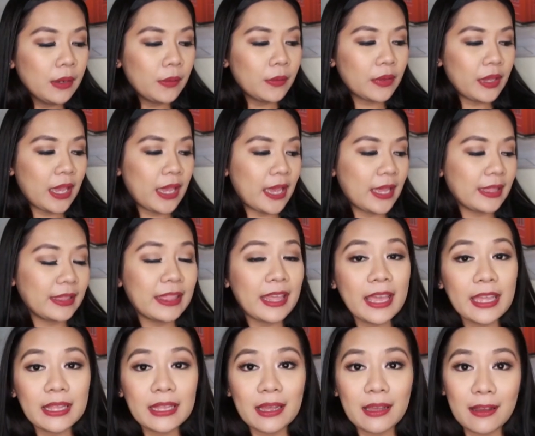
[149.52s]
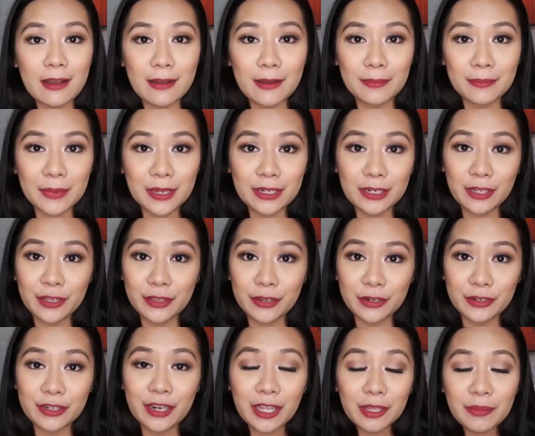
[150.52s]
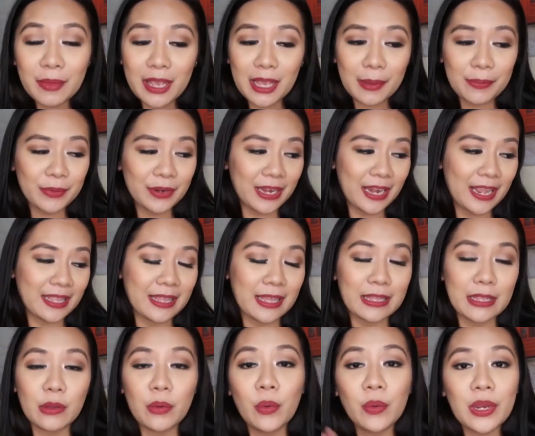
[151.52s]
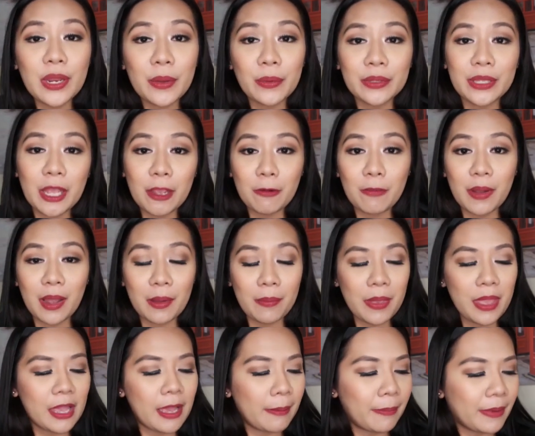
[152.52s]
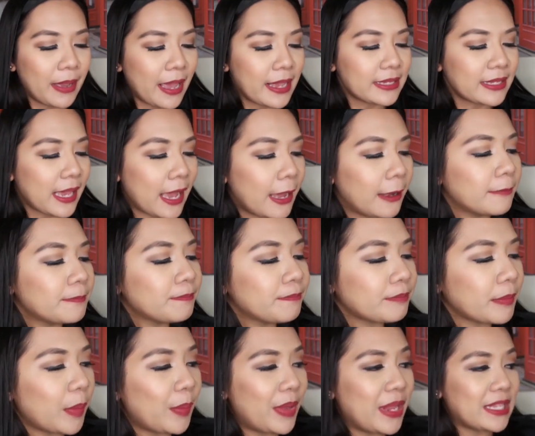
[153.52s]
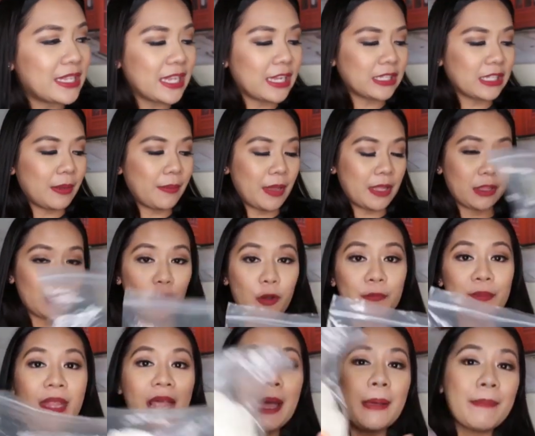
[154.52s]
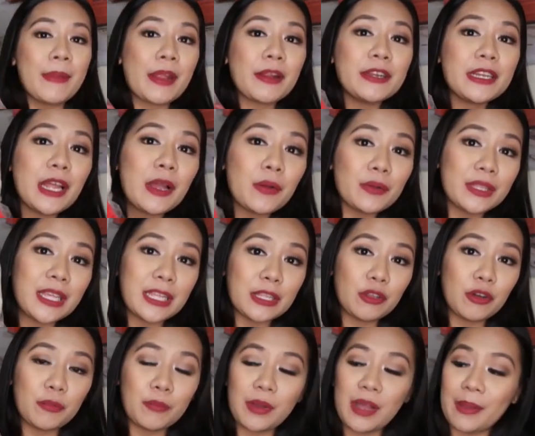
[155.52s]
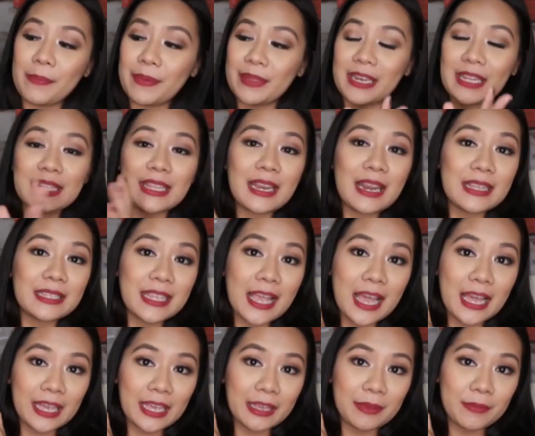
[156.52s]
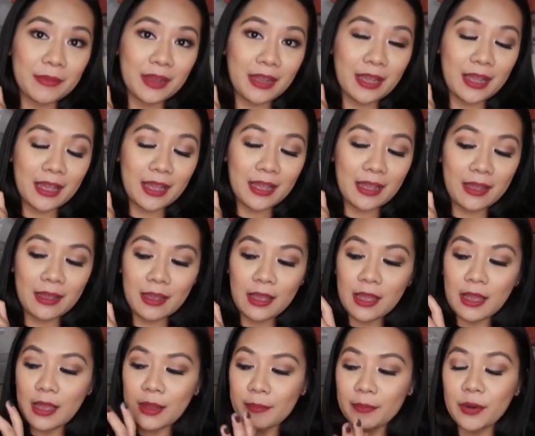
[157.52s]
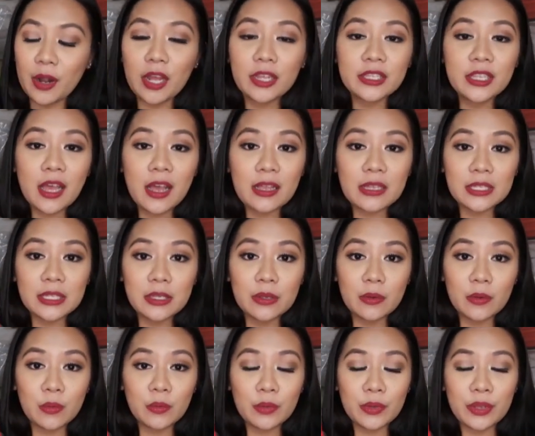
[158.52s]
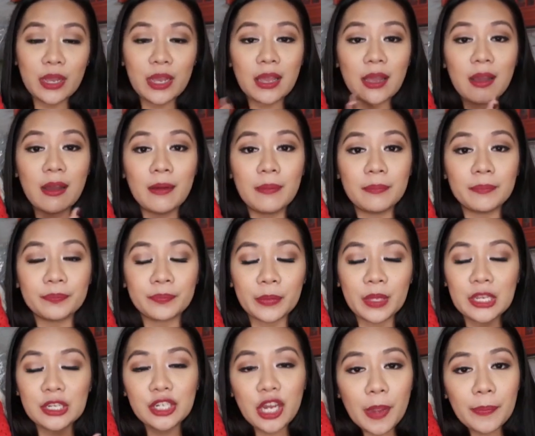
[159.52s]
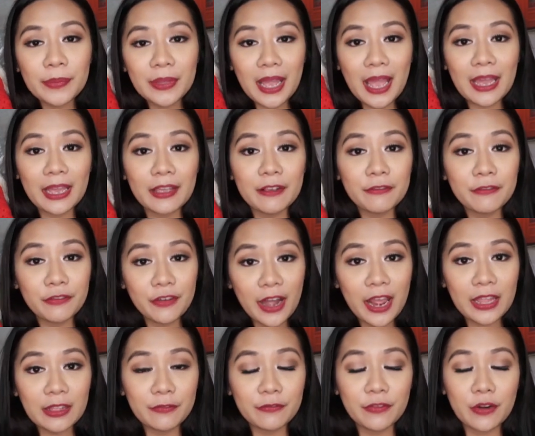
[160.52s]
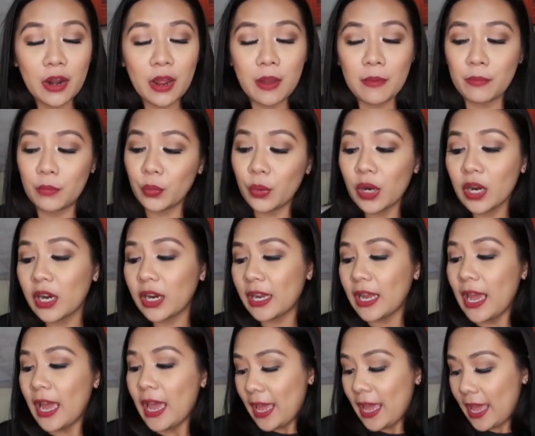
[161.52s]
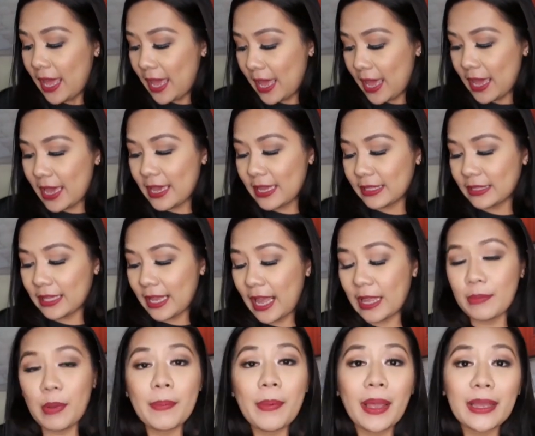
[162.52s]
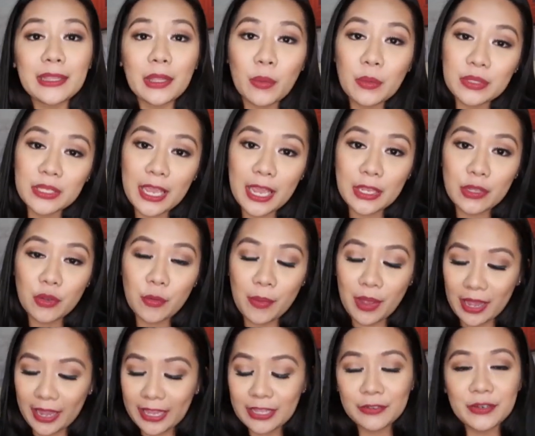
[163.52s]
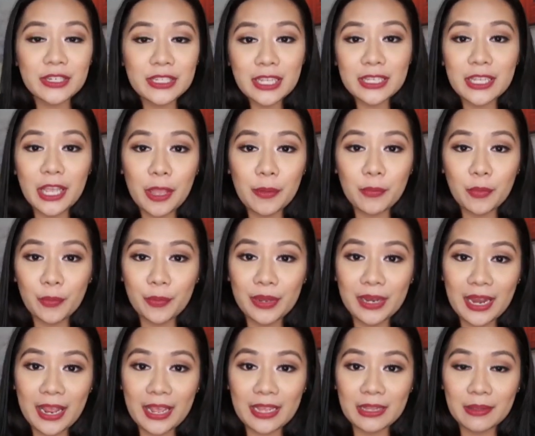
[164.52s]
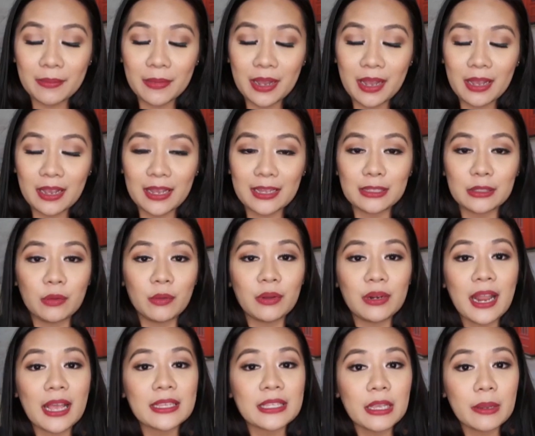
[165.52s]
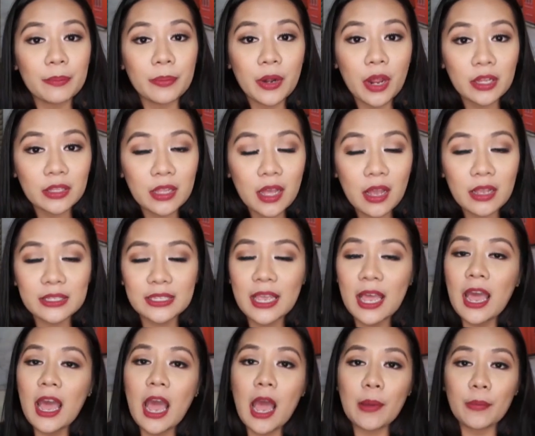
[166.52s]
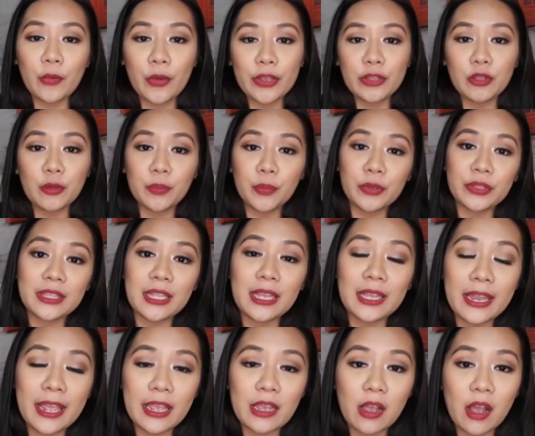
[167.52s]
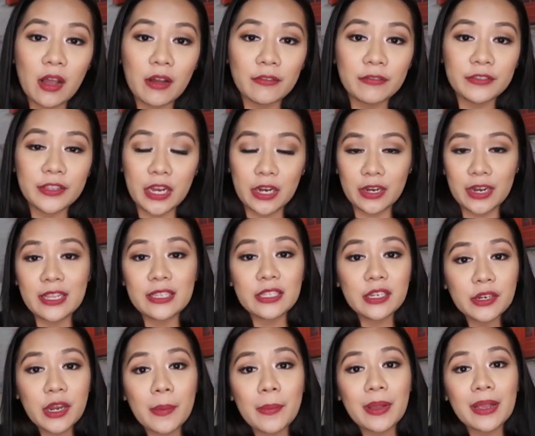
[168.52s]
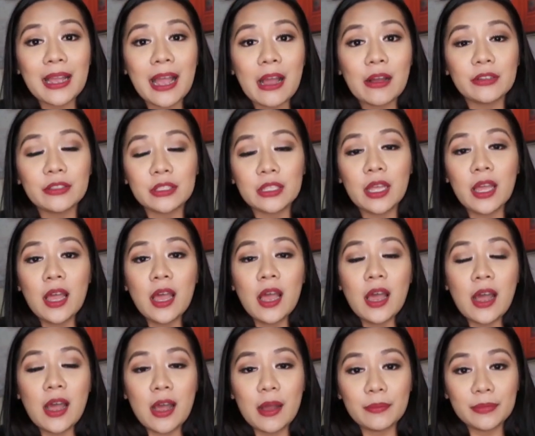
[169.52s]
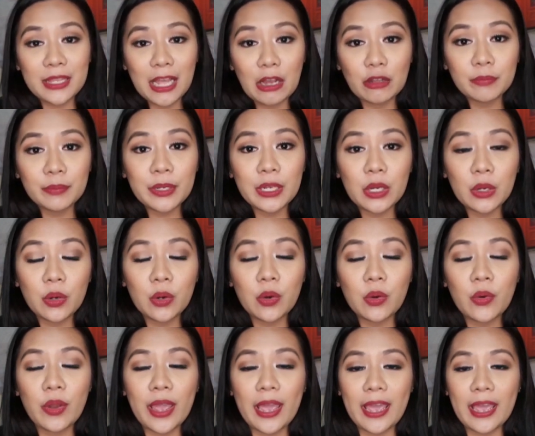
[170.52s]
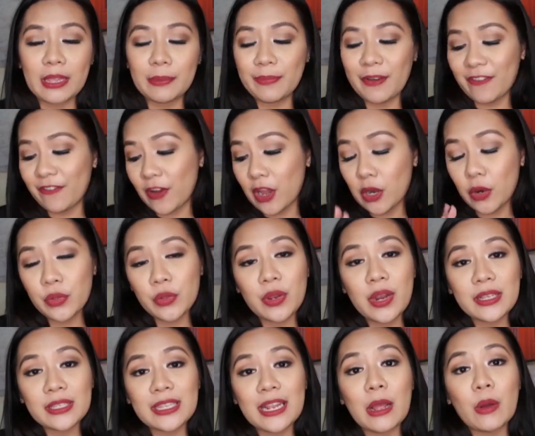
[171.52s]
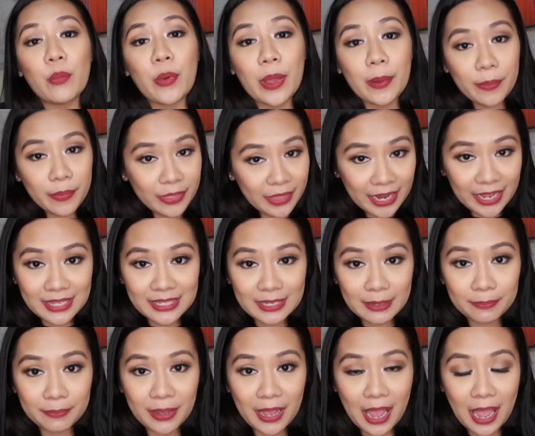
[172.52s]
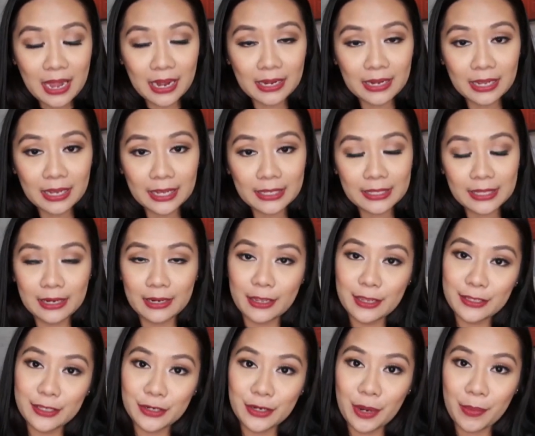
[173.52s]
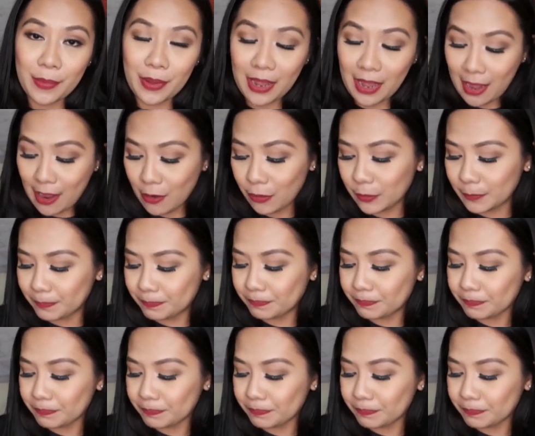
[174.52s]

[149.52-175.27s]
Okay, and then, um, another non-makeup related, ihuli ko na yung mga makeup, guys, ha? Nabilis lang naman to. Meron ako dito mga pinadala sa aking mga products, yung um, shop ng aking friend from work. And, ayan, papakita ko sa inyo, baka interested kayong bumili ng mga ganitong klaseng products. I'm going to put the link of their Instagram account um, down below. And pa-follow nyo lang sila, webthreads ang pangalan ng kanilang Instagram account.